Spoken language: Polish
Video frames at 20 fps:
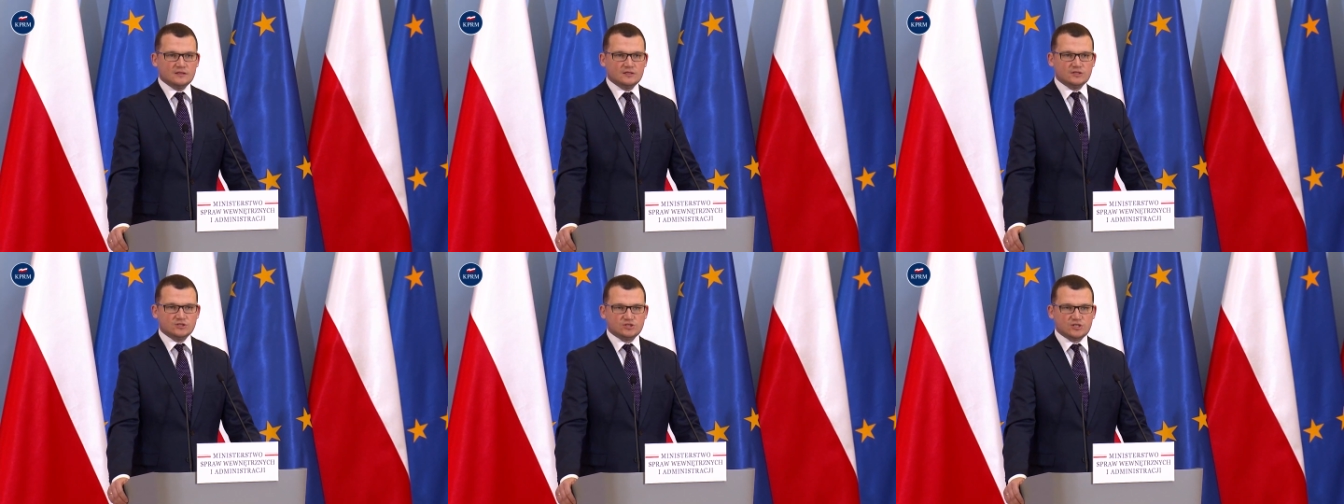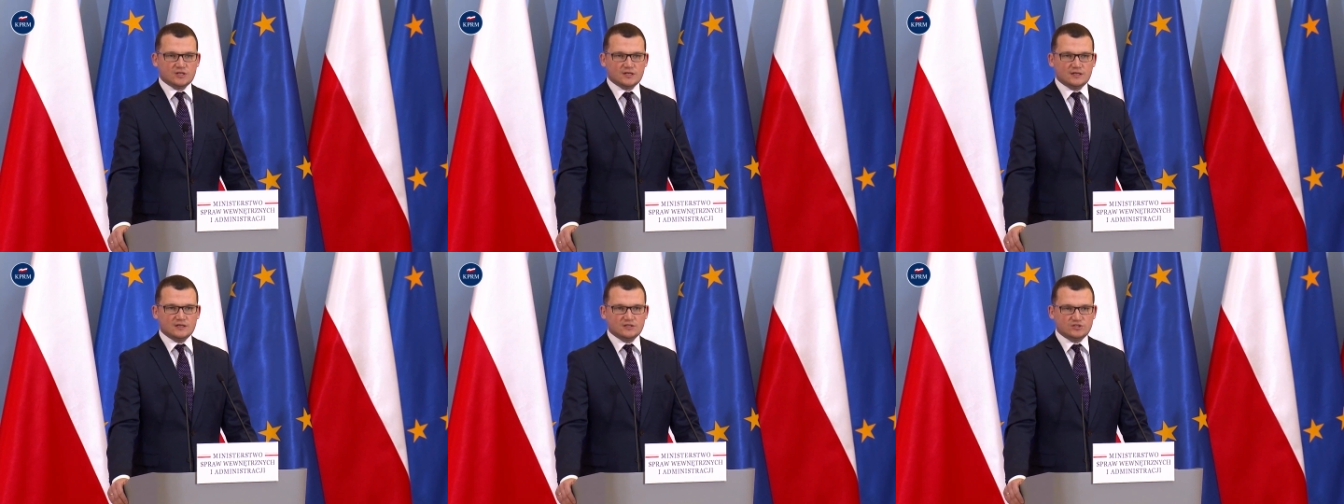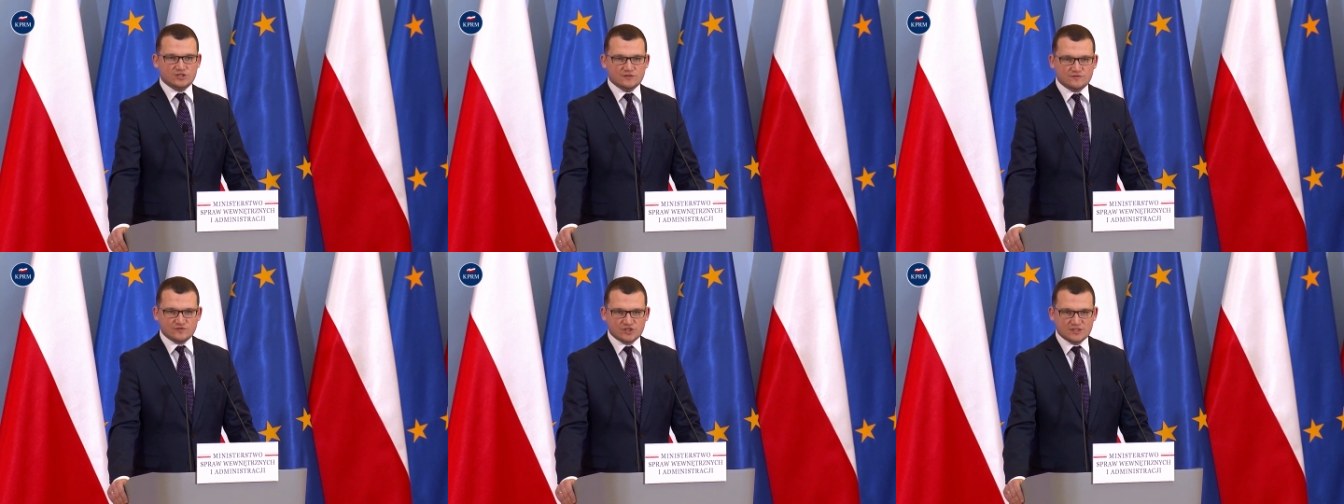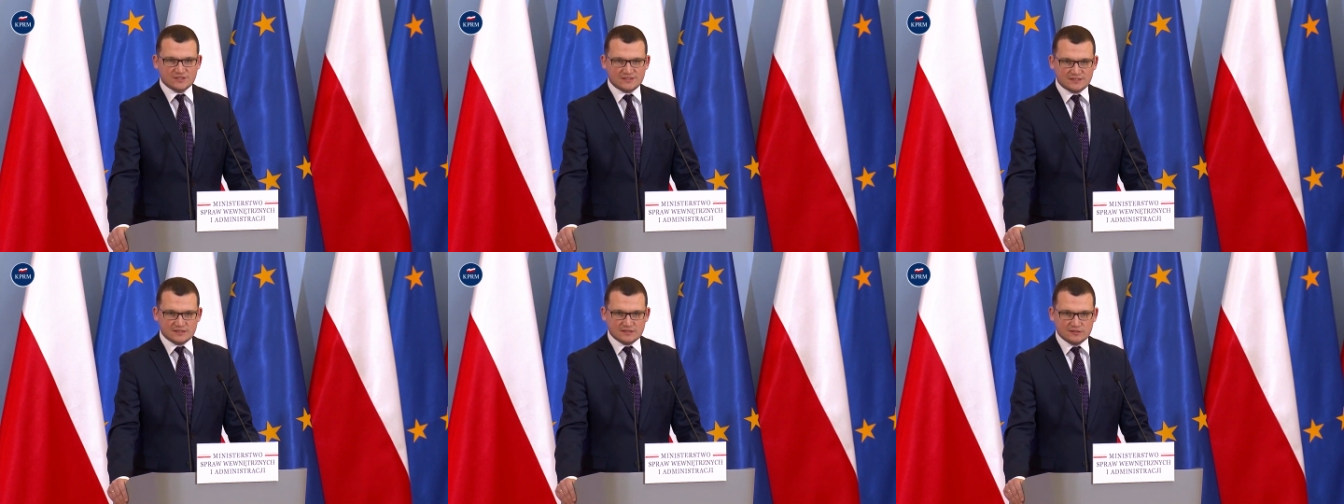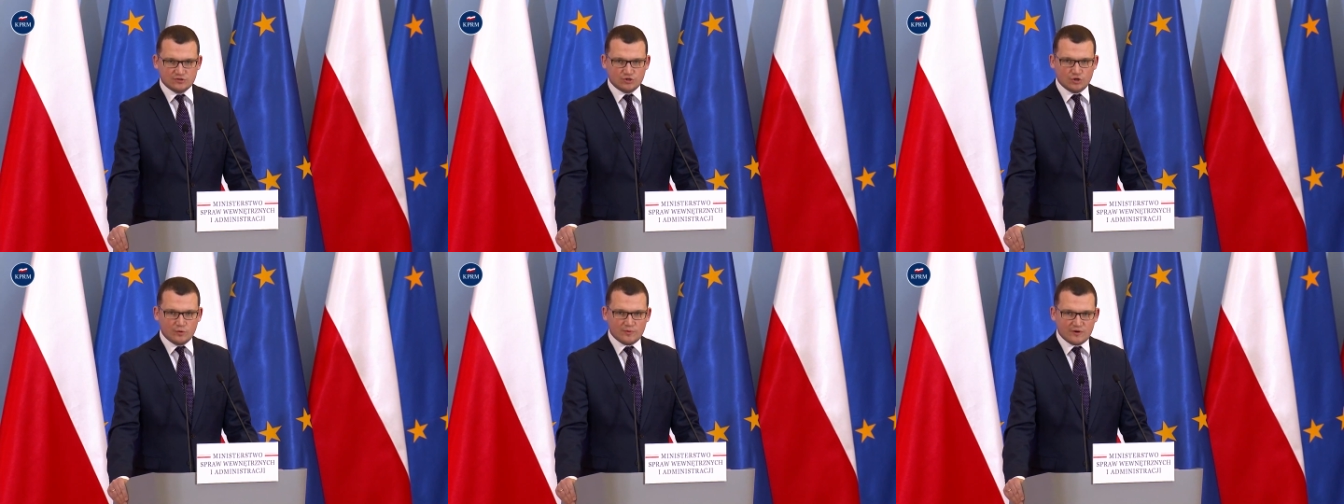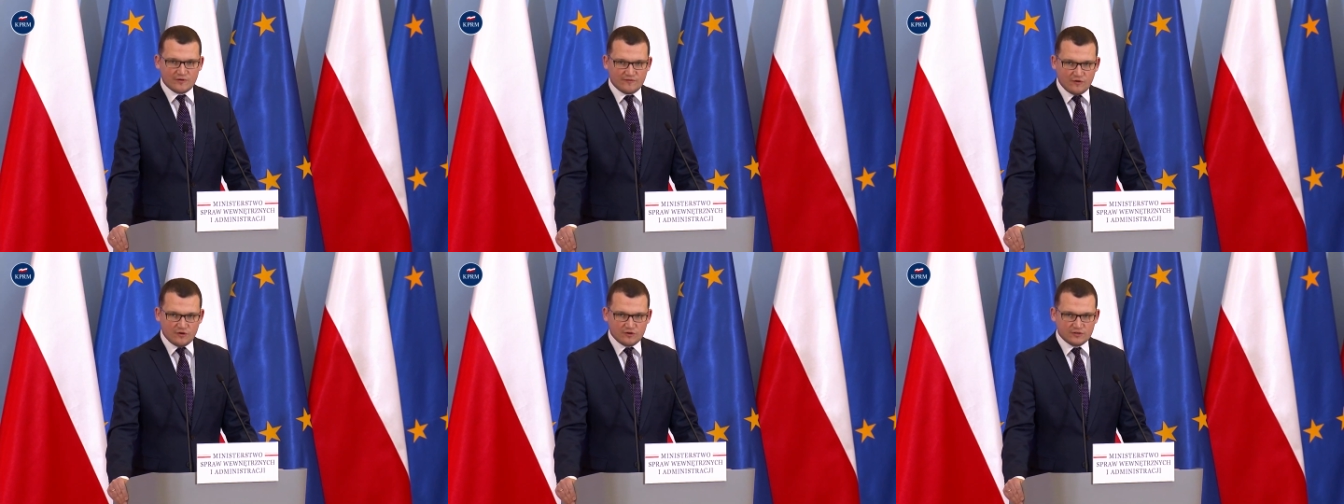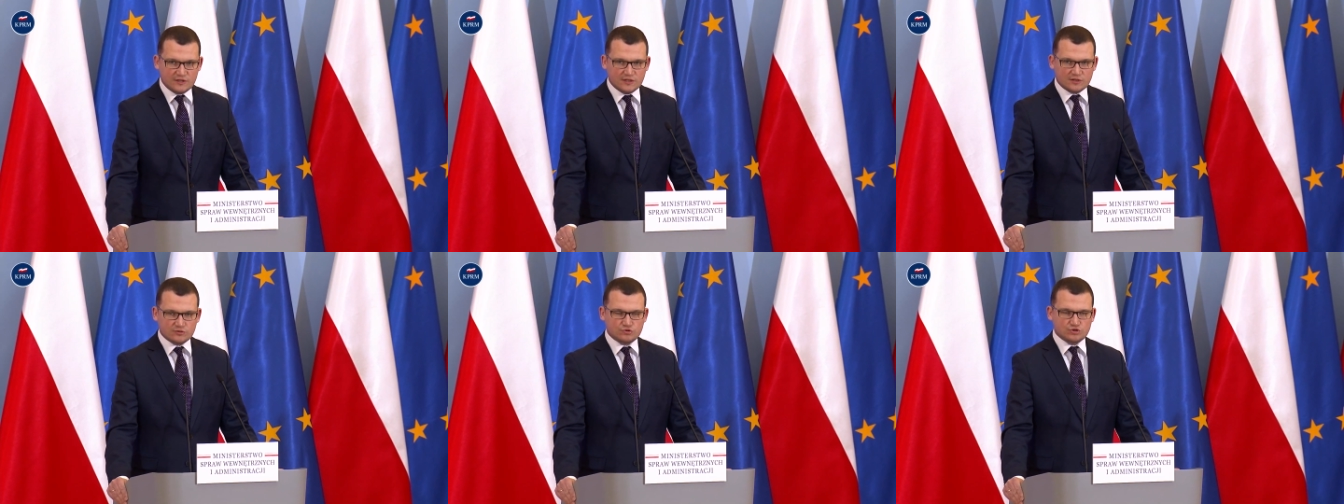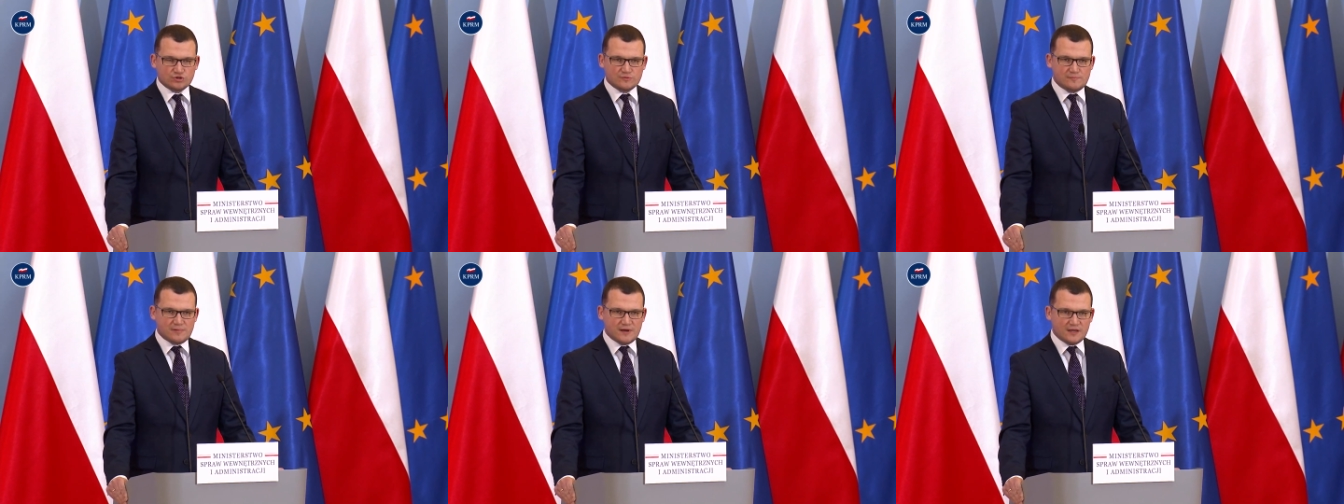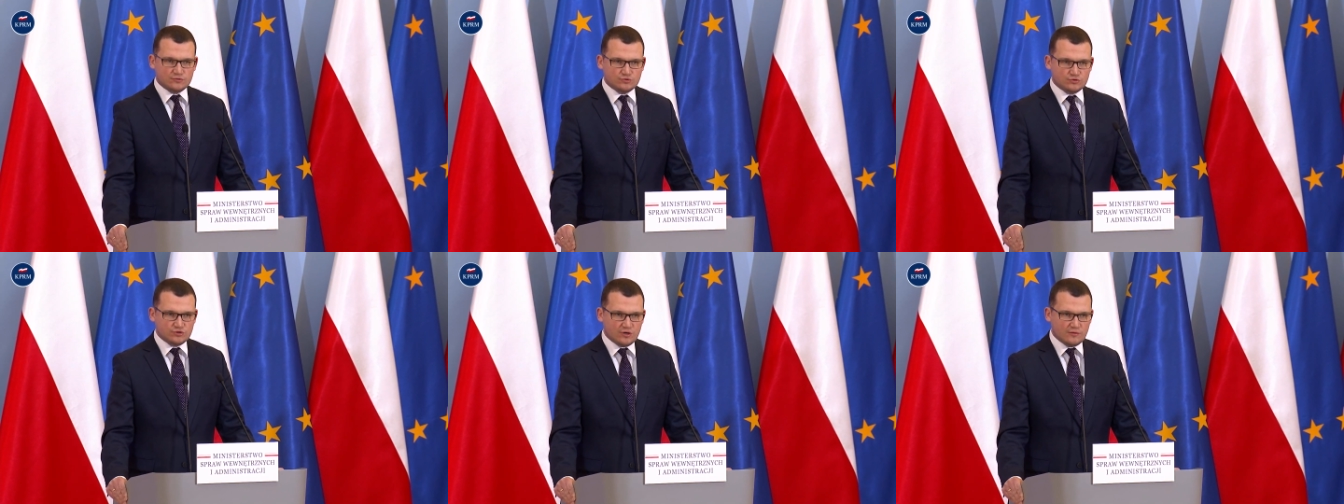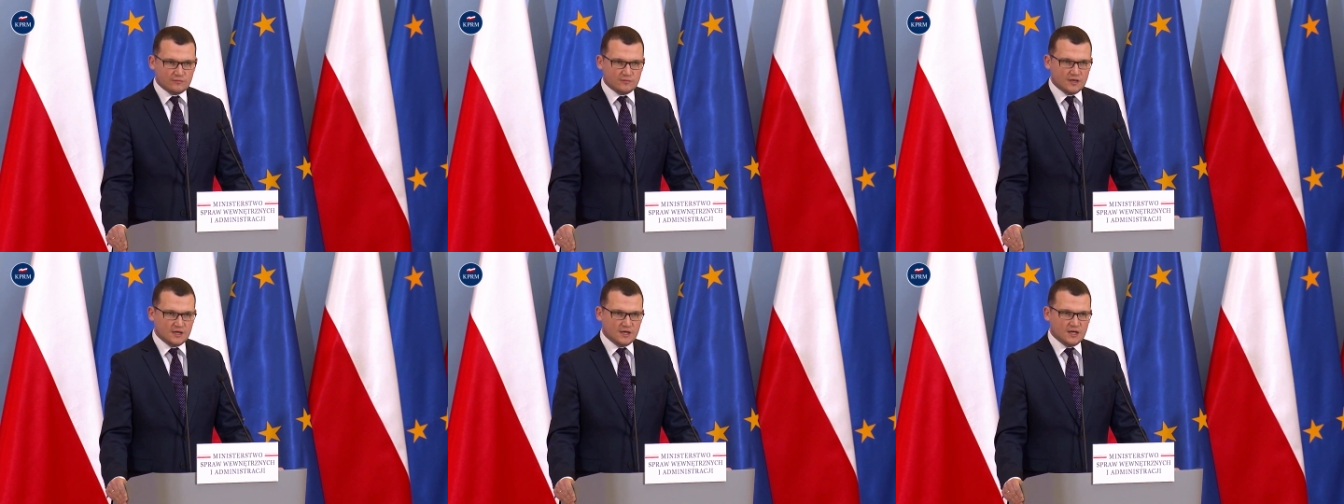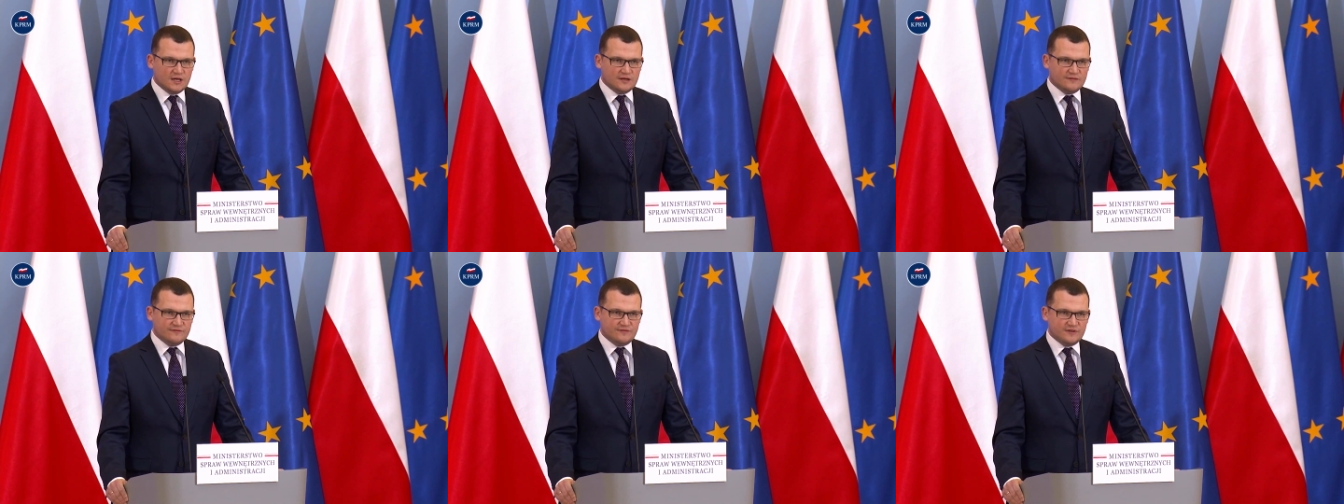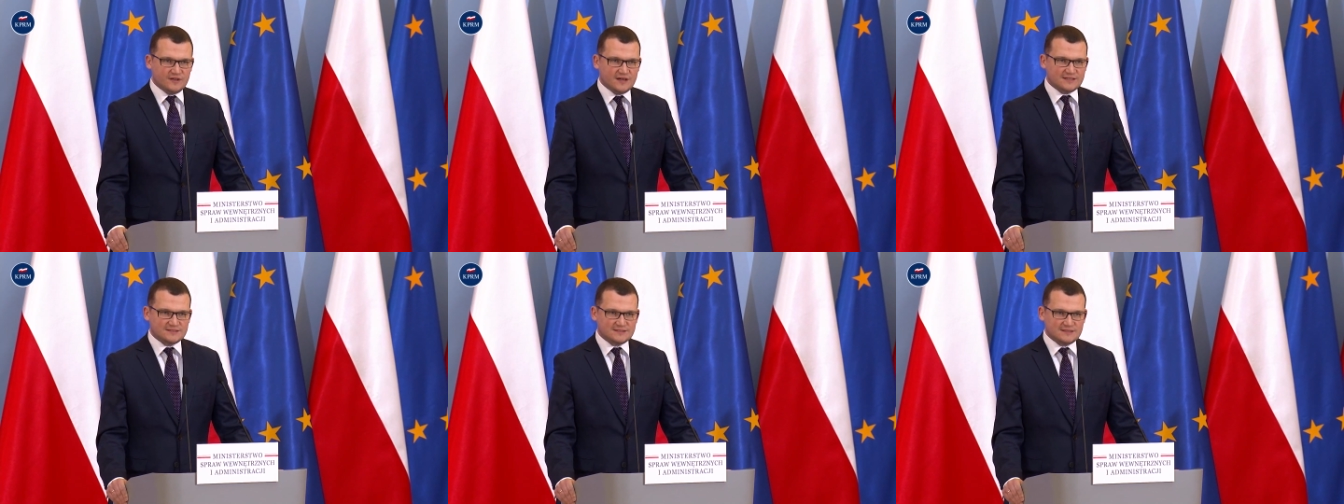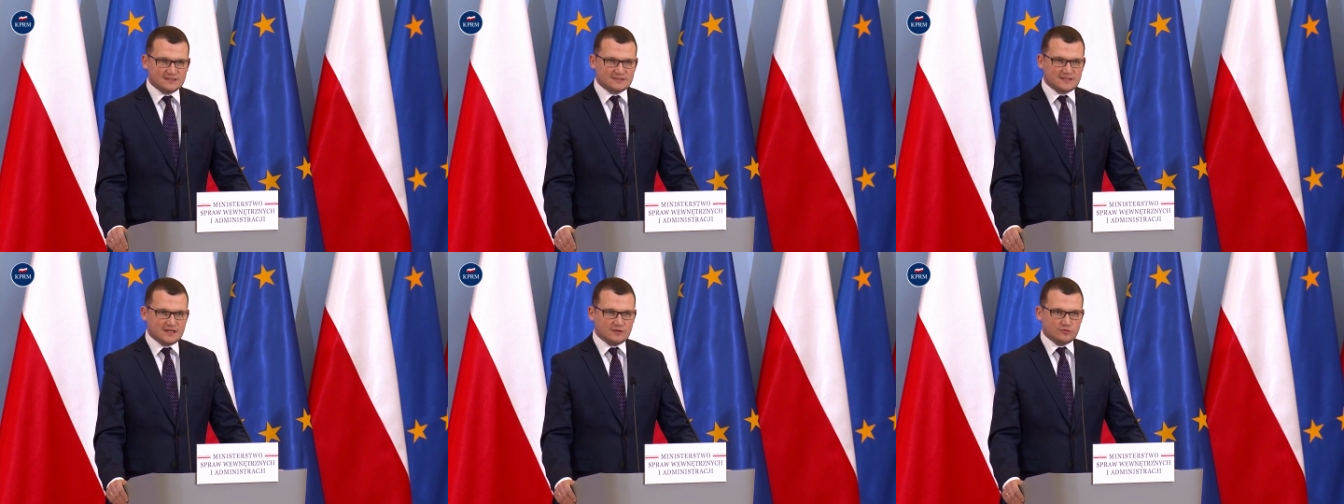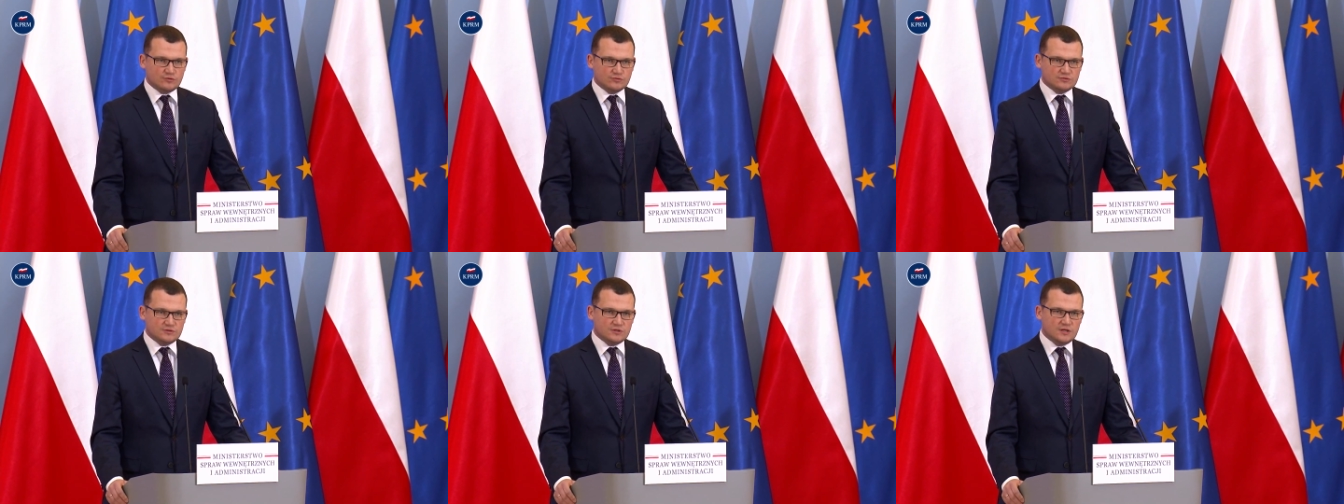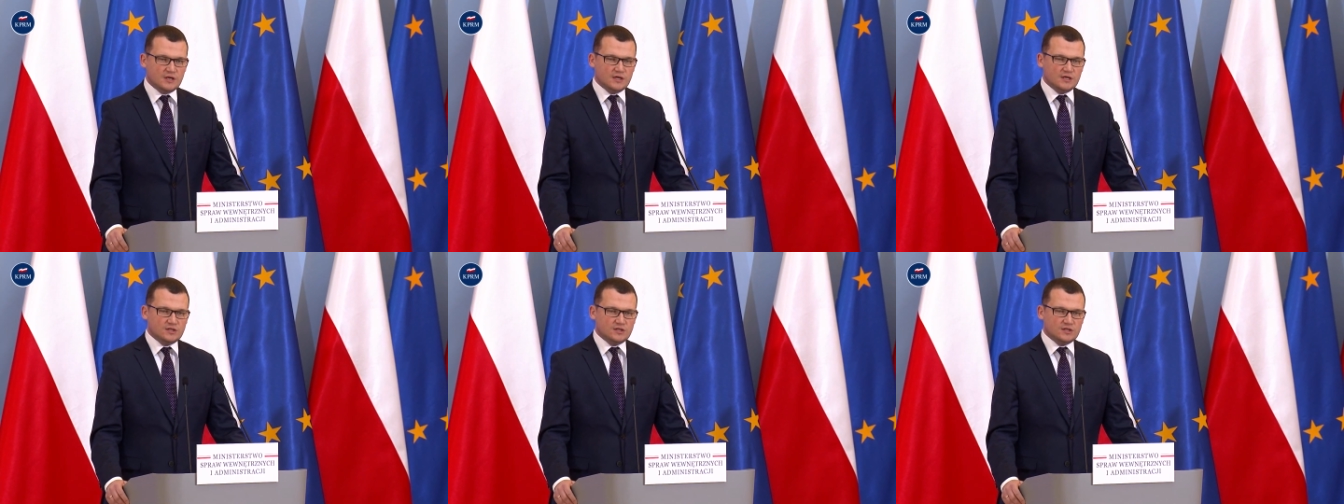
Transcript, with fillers: że ci wszyscy dobrowolnie, którzy planują wyjazd na zachód,